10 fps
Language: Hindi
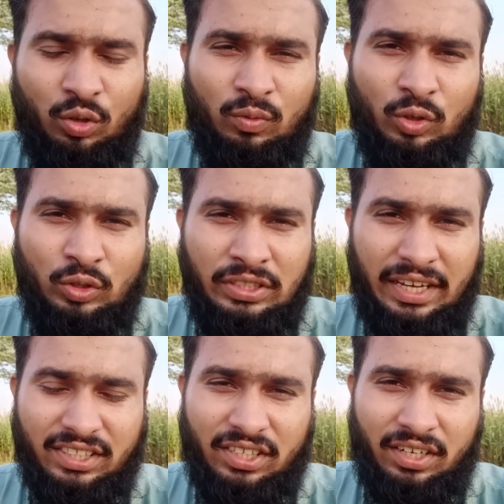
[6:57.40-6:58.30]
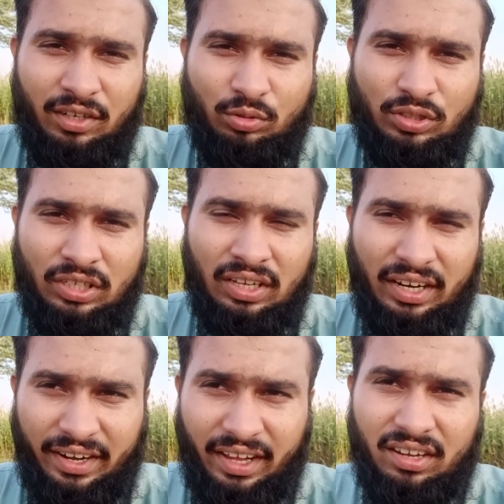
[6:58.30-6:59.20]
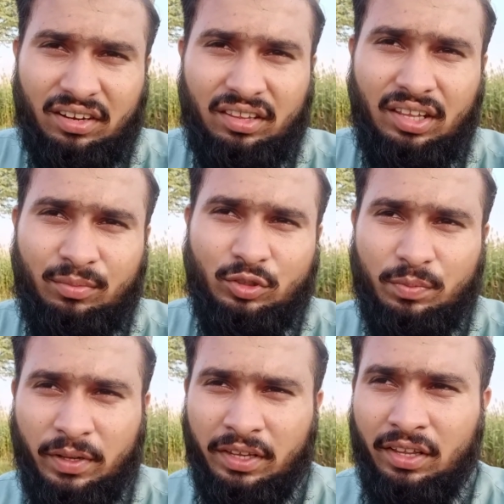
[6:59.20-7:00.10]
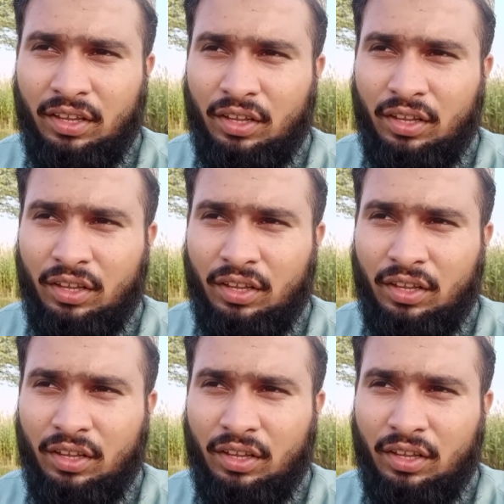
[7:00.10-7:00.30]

क्यों वो इंजेक्शन ने कुछ अटैक कर दिया मुझ पर